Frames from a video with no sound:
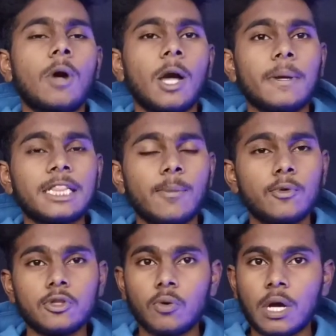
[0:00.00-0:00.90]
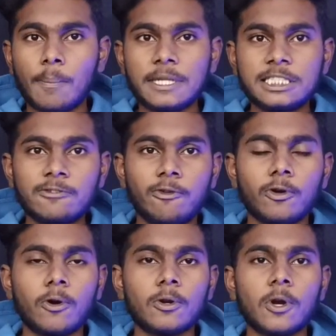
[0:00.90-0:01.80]
ఒక ఇంతకుముందు ఒక మంచి
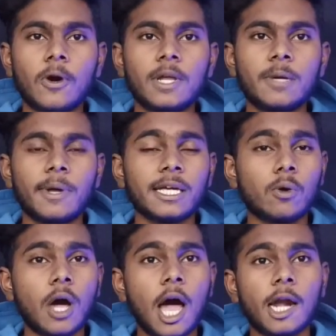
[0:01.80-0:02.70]
ఫోన్ కొనుక్కోవాలి మనకి ఒక